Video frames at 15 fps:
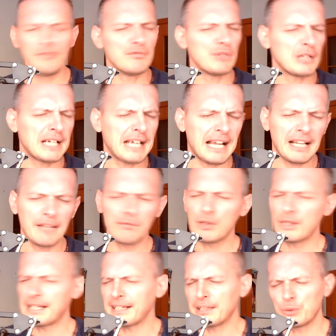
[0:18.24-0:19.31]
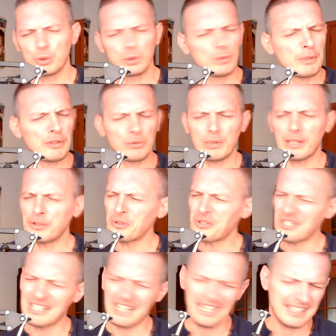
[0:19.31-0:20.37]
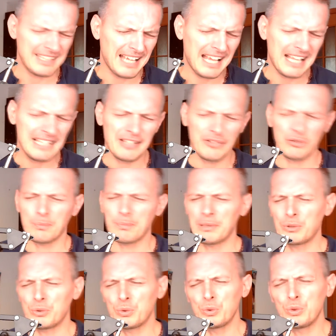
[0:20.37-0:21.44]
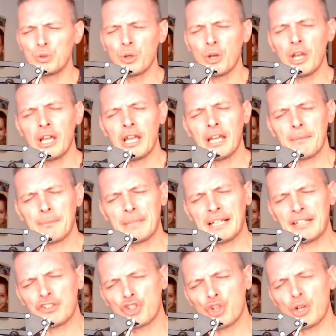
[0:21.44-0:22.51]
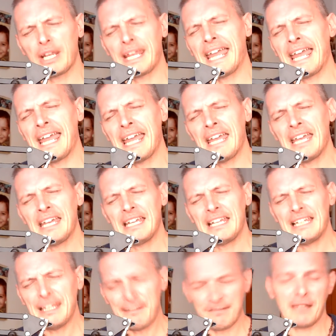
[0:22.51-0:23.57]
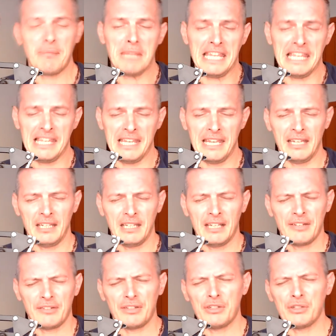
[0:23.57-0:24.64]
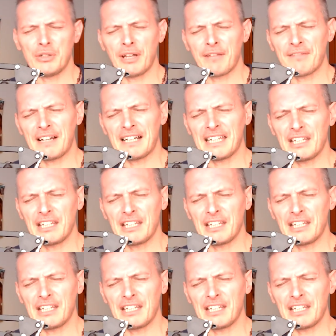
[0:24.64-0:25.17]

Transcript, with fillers: invocare, invocare il tuo nome sulla nostra Italia, soprattutto per ciò che è le famiglie Signore, fa